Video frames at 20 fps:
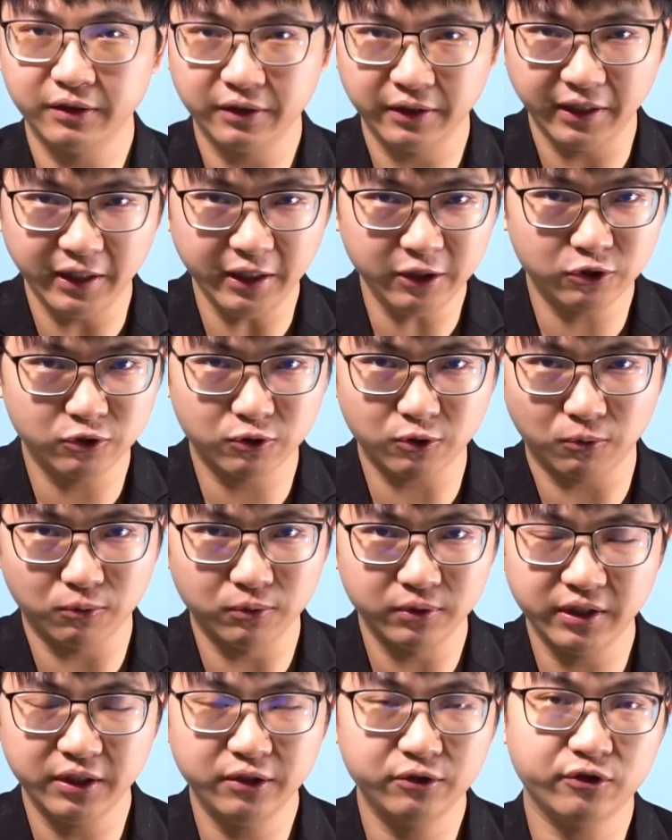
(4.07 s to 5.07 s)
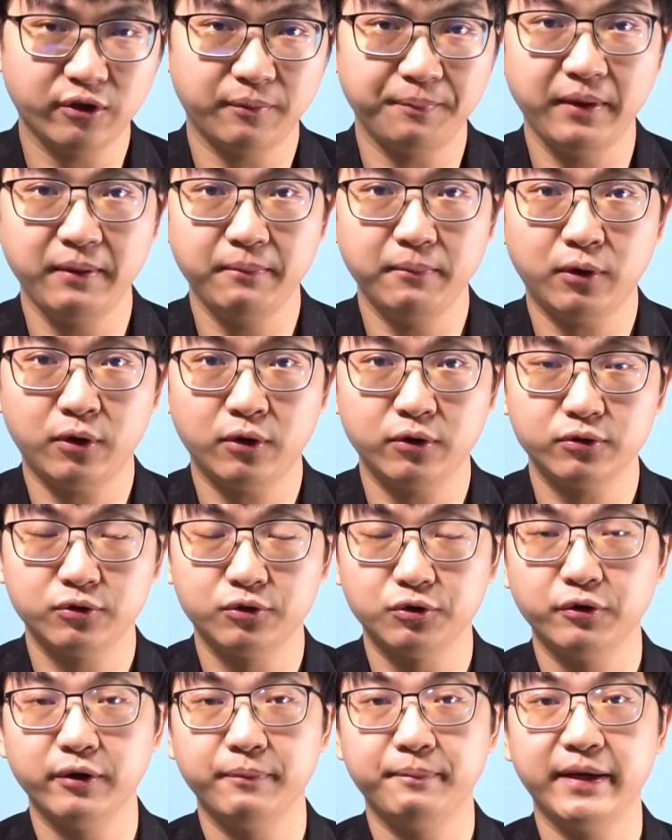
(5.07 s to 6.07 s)
你一走进 shopping mall，
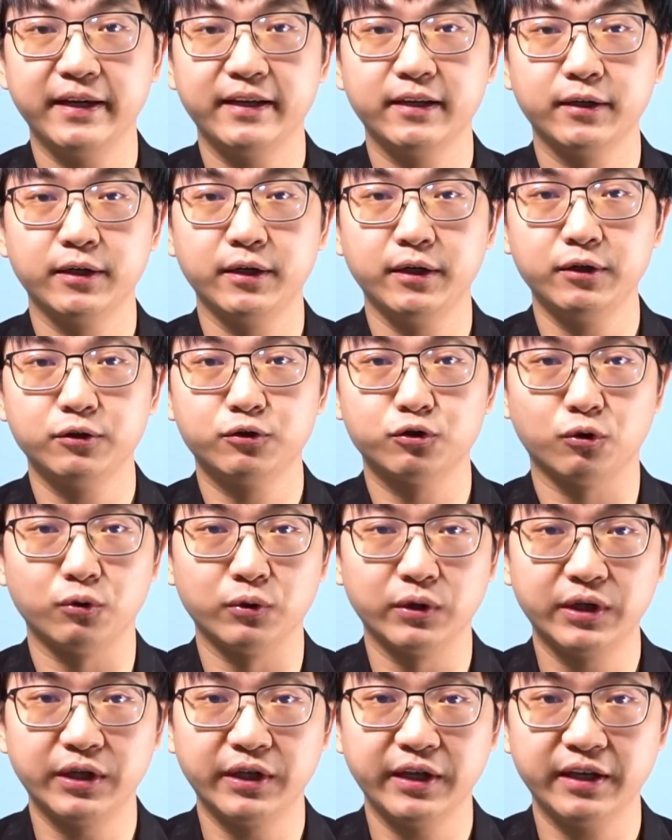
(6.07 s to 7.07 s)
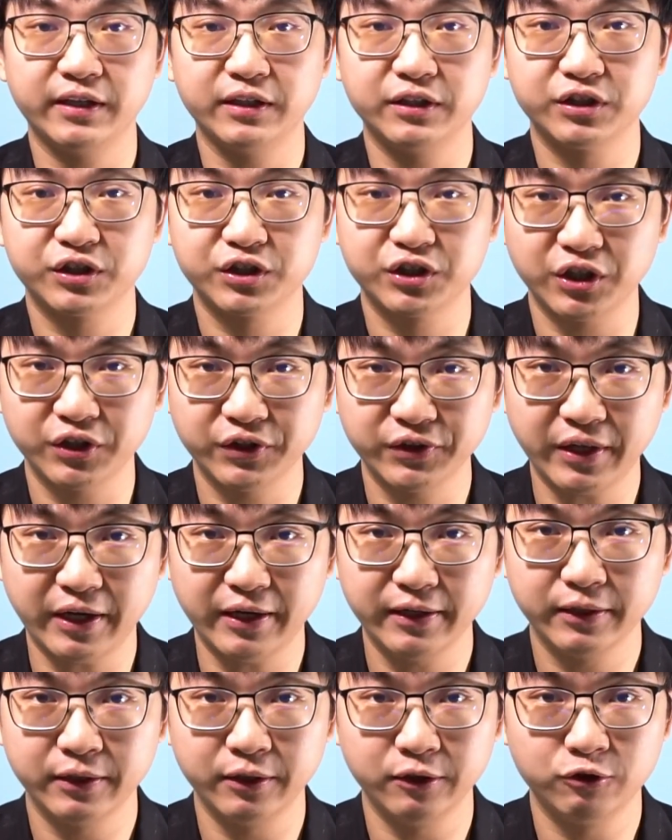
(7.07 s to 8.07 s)
就会被各种各样的圣
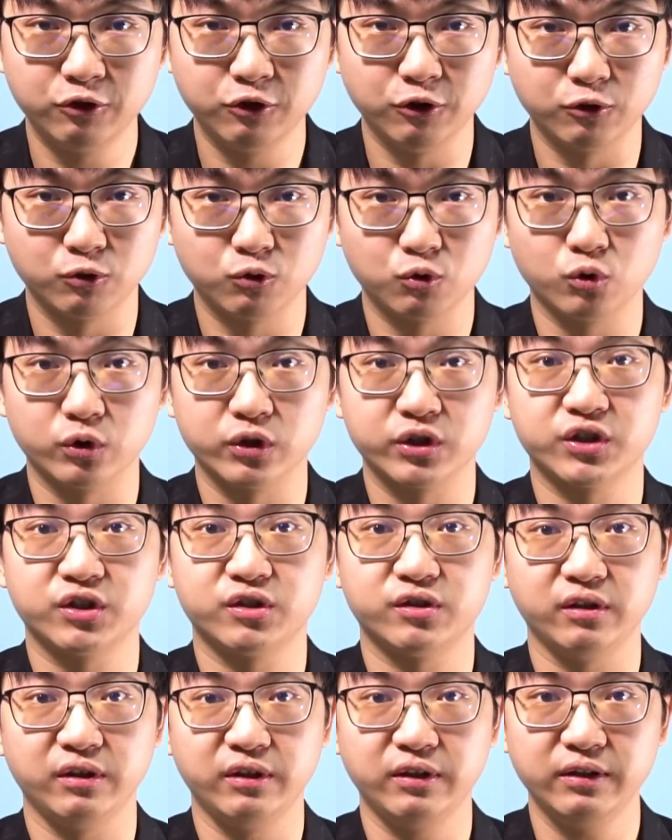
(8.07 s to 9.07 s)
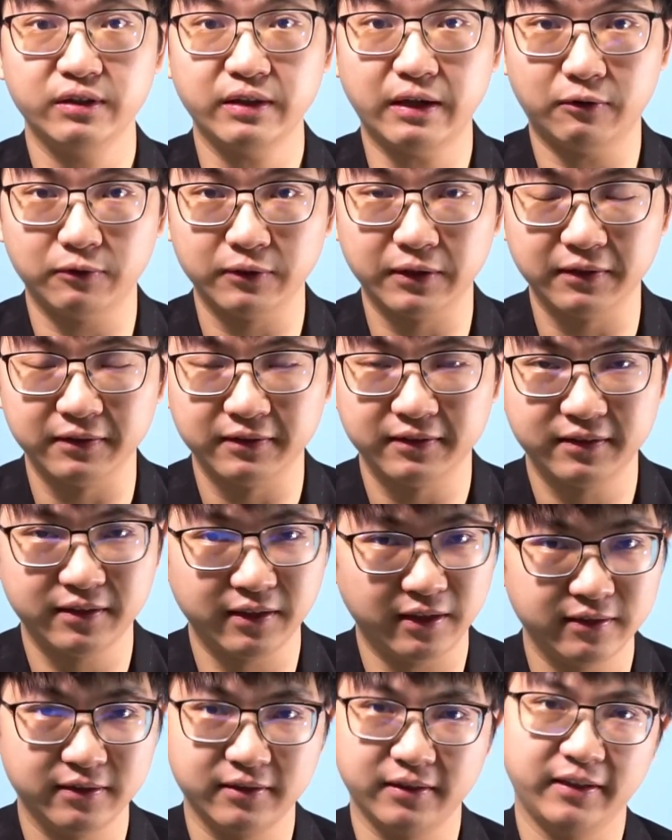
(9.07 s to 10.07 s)
诞歌曲所洗脑的
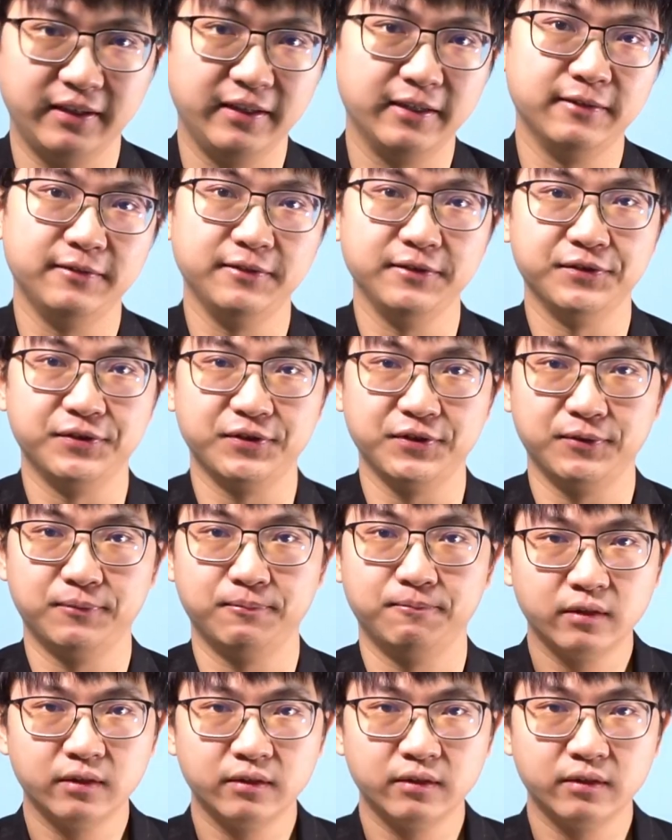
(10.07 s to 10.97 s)
这样子的一个日子。